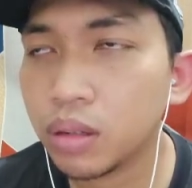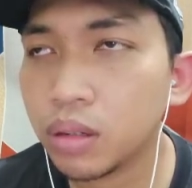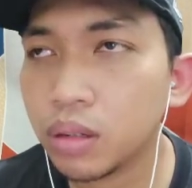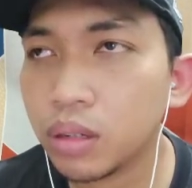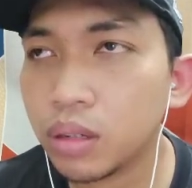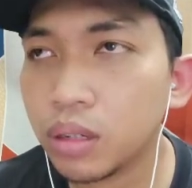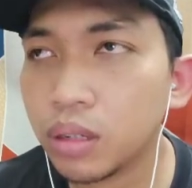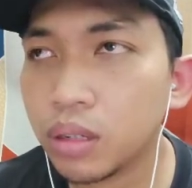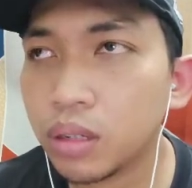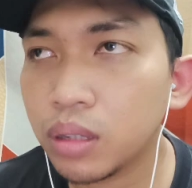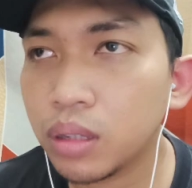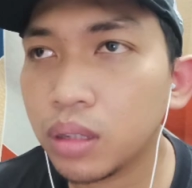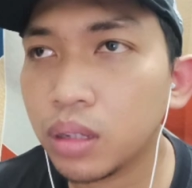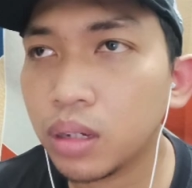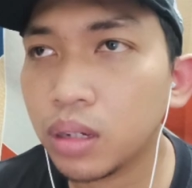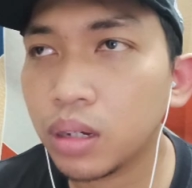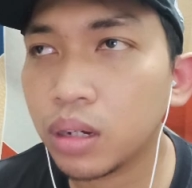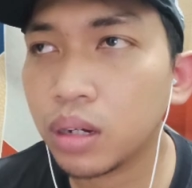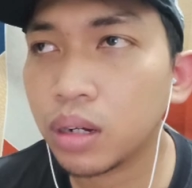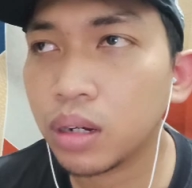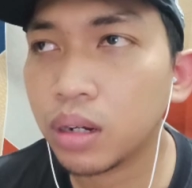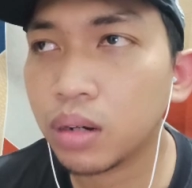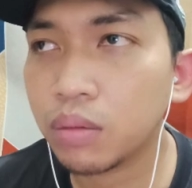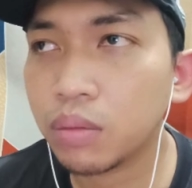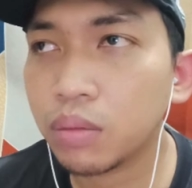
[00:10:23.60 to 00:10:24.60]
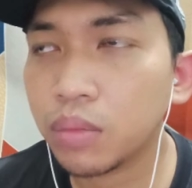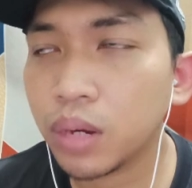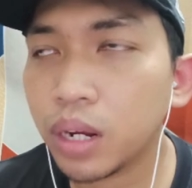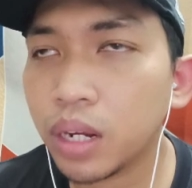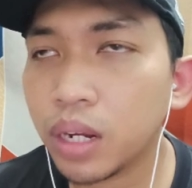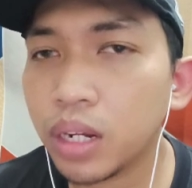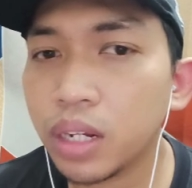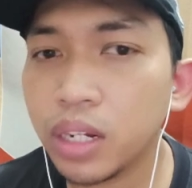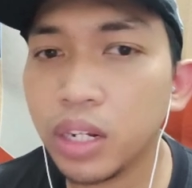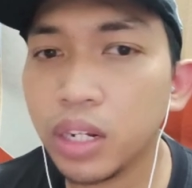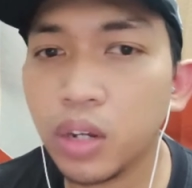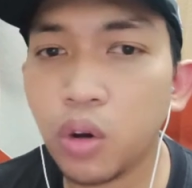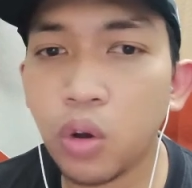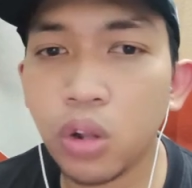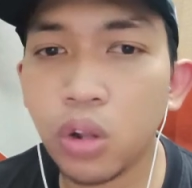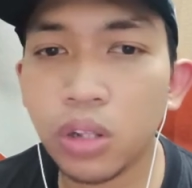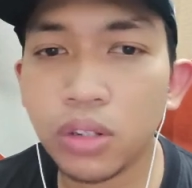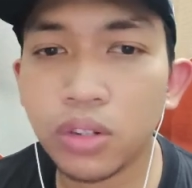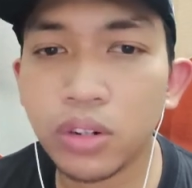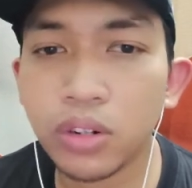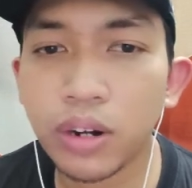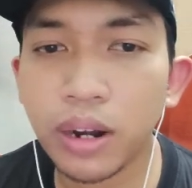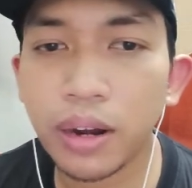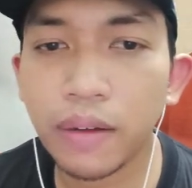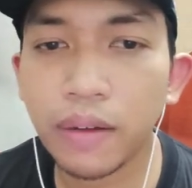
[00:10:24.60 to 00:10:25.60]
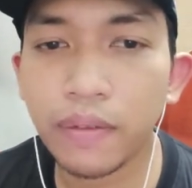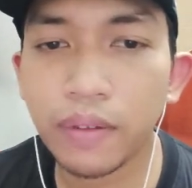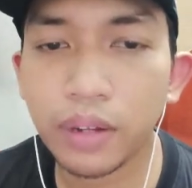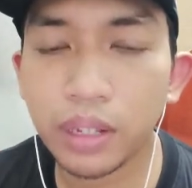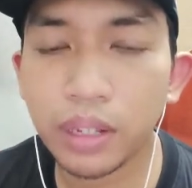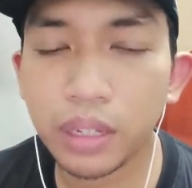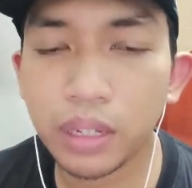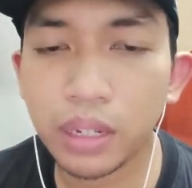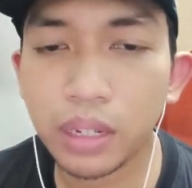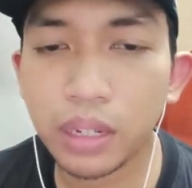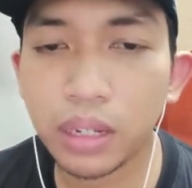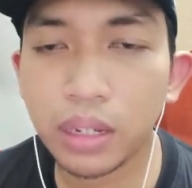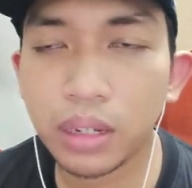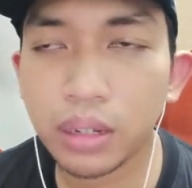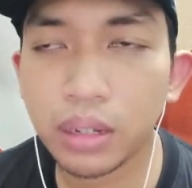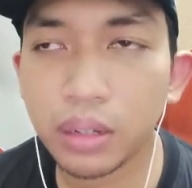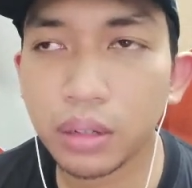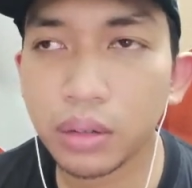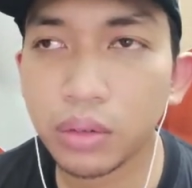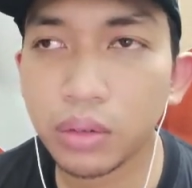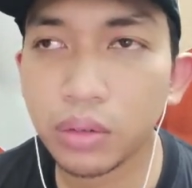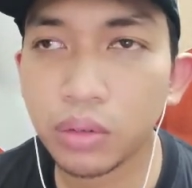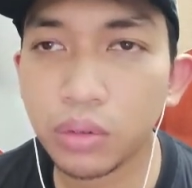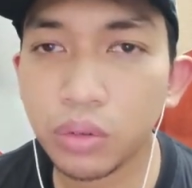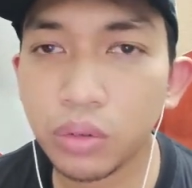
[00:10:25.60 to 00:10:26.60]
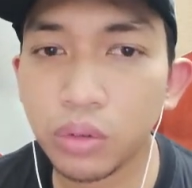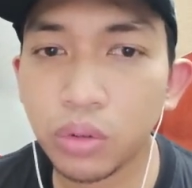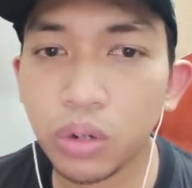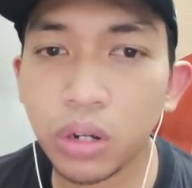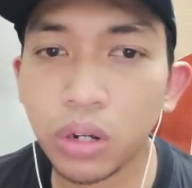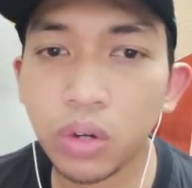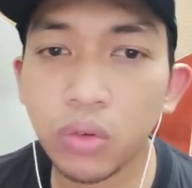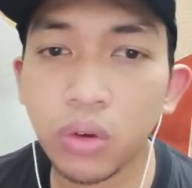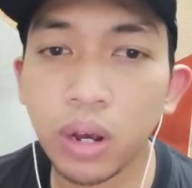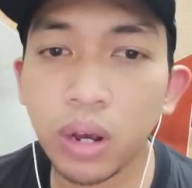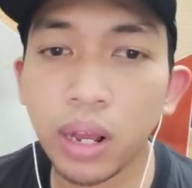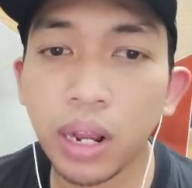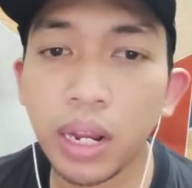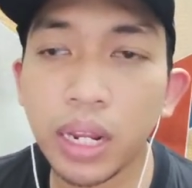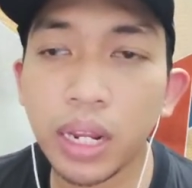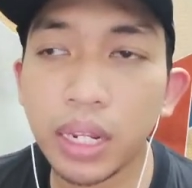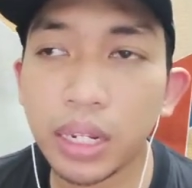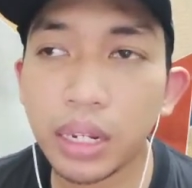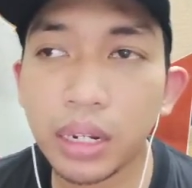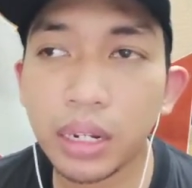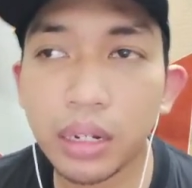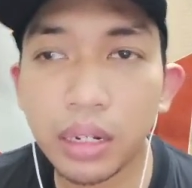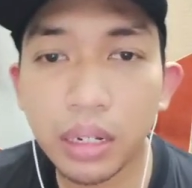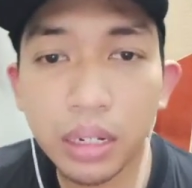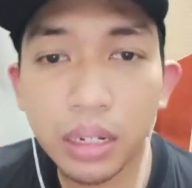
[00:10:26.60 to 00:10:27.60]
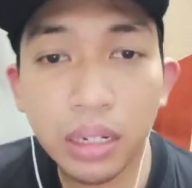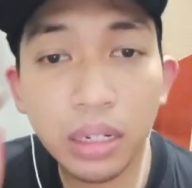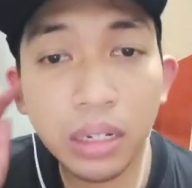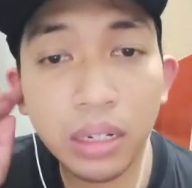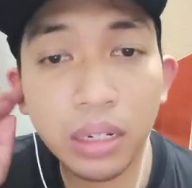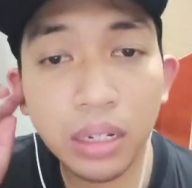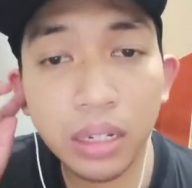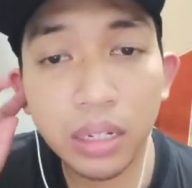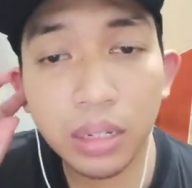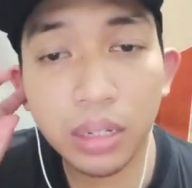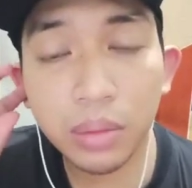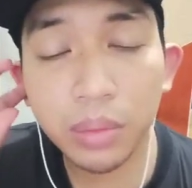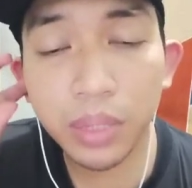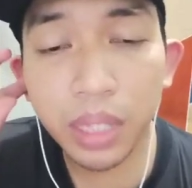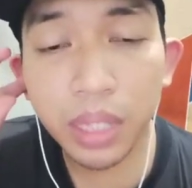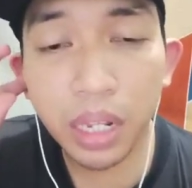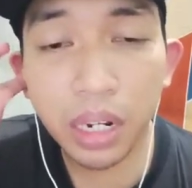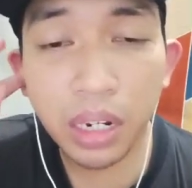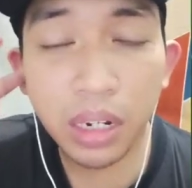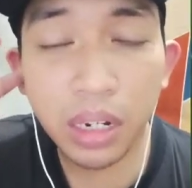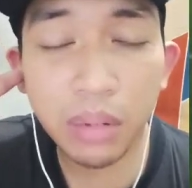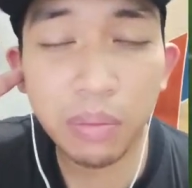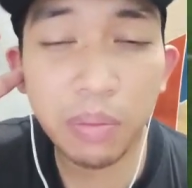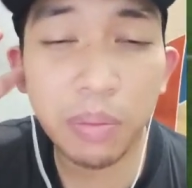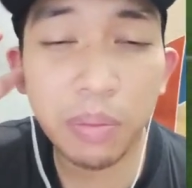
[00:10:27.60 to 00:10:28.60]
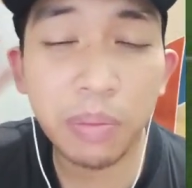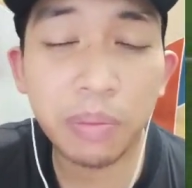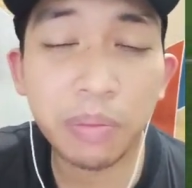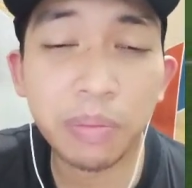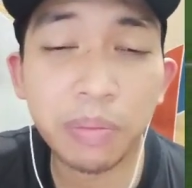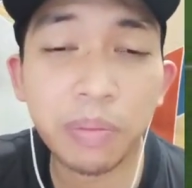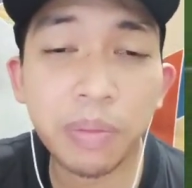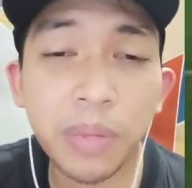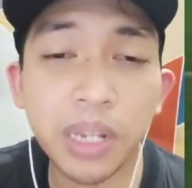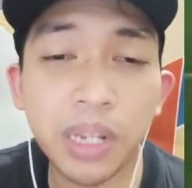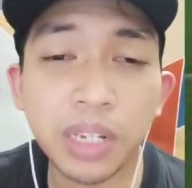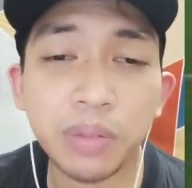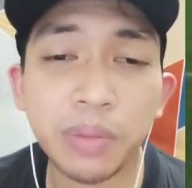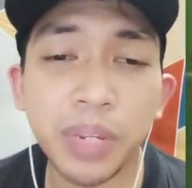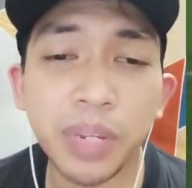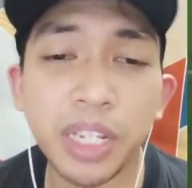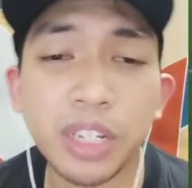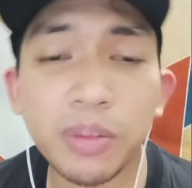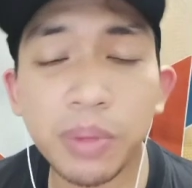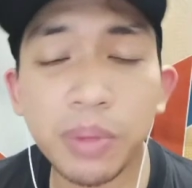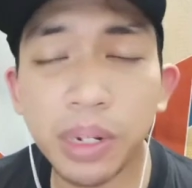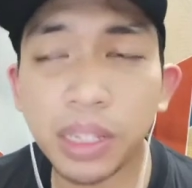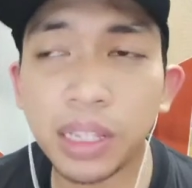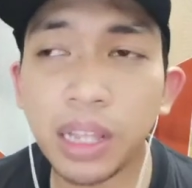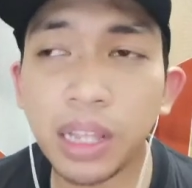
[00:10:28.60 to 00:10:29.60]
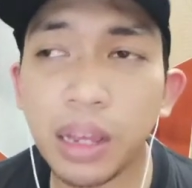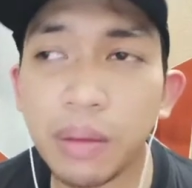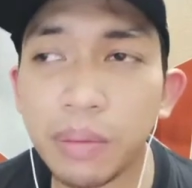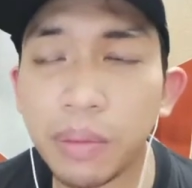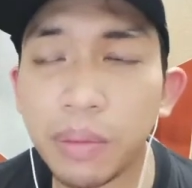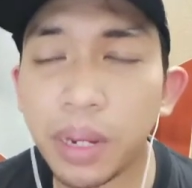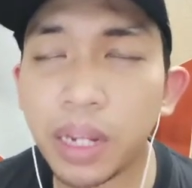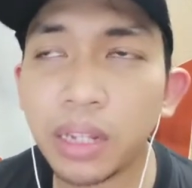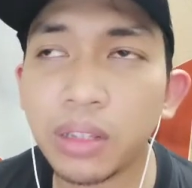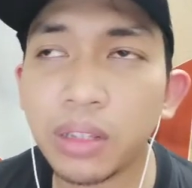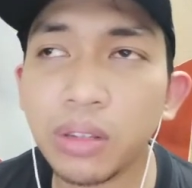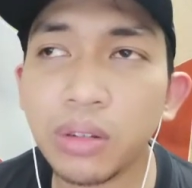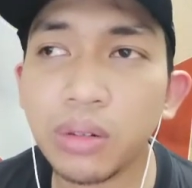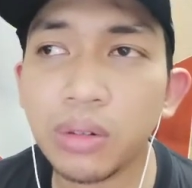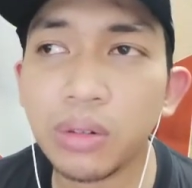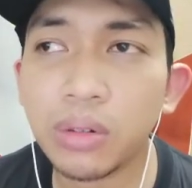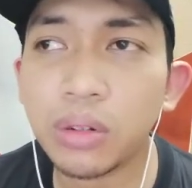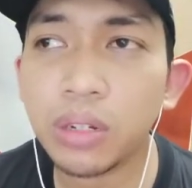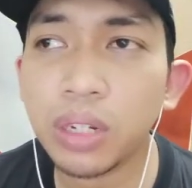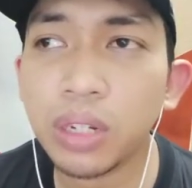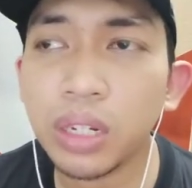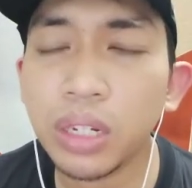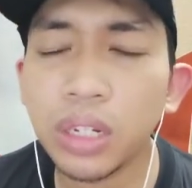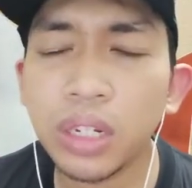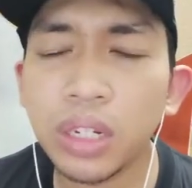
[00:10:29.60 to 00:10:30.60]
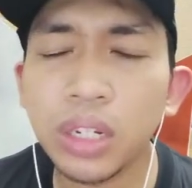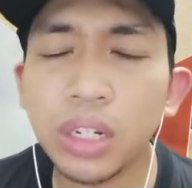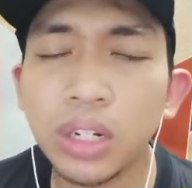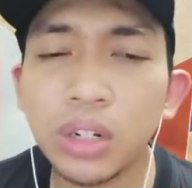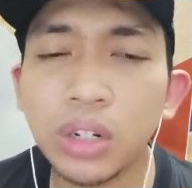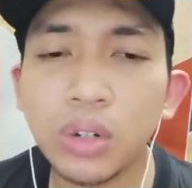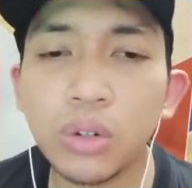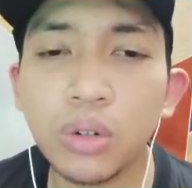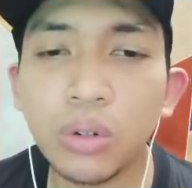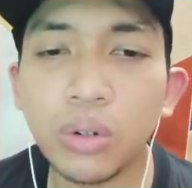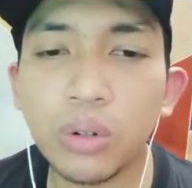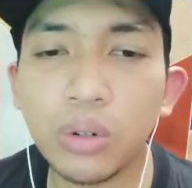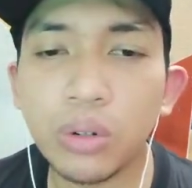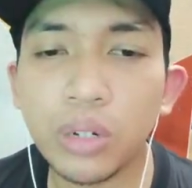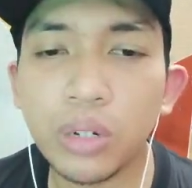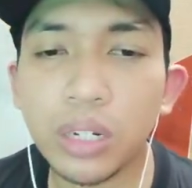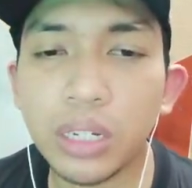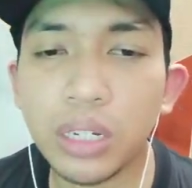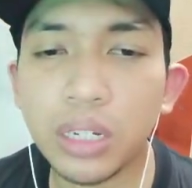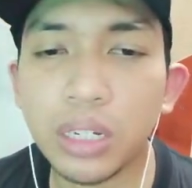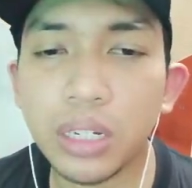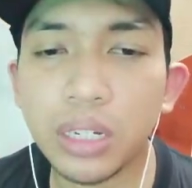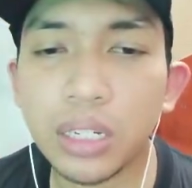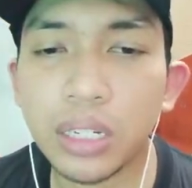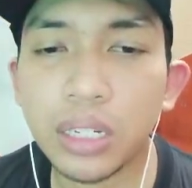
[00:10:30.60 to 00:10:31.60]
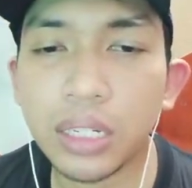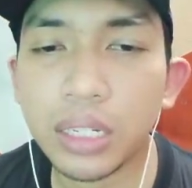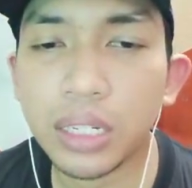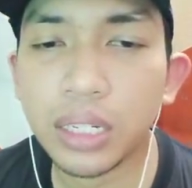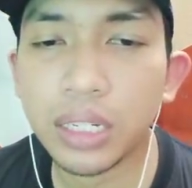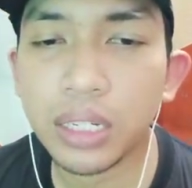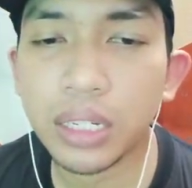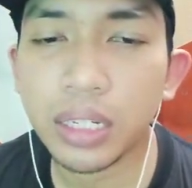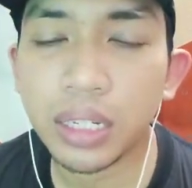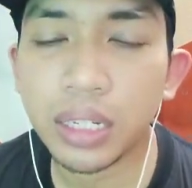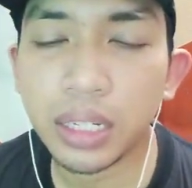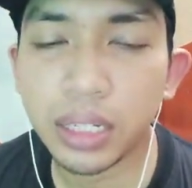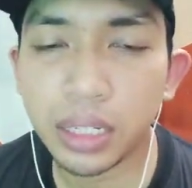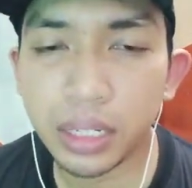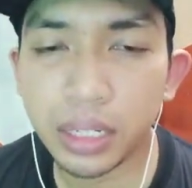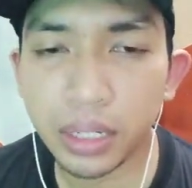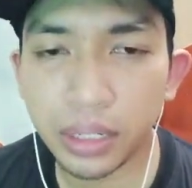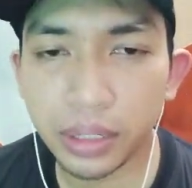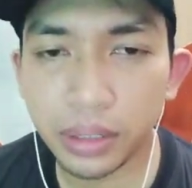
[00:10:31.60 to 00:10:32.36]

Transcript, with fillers: Kita akan main di Old Trafford ya untuk kedua kalinya di sementara di pas match pertama itu dulu di Cup